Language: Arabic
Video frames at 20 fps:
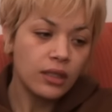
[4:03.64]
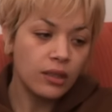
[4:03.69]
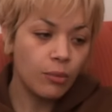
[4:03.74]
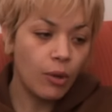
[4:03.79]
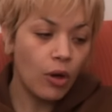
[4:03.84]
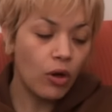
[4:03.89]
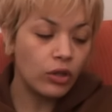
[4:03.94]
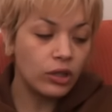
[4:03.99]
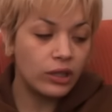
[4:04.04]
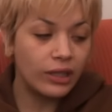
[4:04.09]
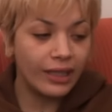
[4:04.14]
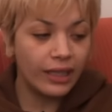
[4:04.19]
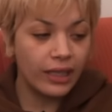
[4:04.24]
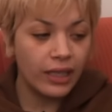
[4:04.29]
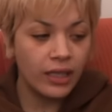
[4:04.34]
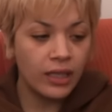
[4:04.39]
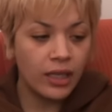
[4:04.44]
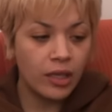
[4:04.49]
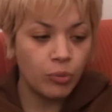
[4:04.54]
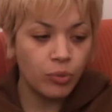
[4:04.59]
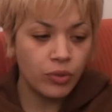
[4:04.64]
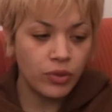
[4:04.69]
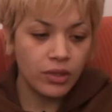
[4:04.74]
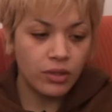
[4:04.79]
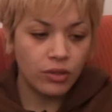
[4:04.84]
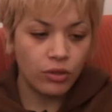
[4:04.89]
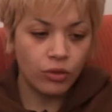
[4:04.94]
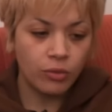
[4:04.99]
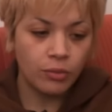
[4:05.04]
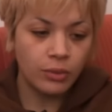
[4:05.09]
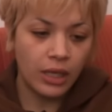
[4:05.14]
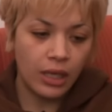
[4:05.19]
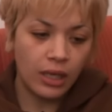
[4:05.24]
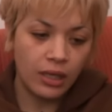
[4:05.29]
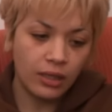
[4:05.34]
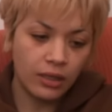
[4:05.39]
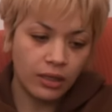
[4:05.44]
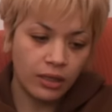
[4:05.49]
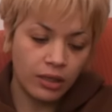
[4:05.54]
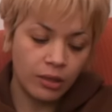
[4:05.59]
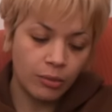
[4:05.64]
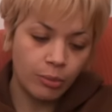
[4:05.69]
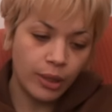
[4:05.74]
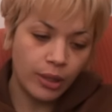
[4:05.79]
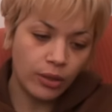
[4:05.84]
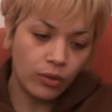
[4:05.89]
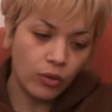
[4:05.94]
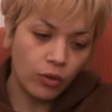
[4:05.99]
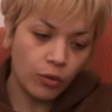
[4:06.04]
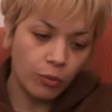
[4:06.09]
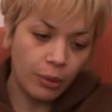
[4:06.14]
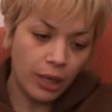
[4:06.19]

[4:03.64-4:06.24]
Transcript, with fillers: كما قلت لك انا البوزيسيون تاع البالكون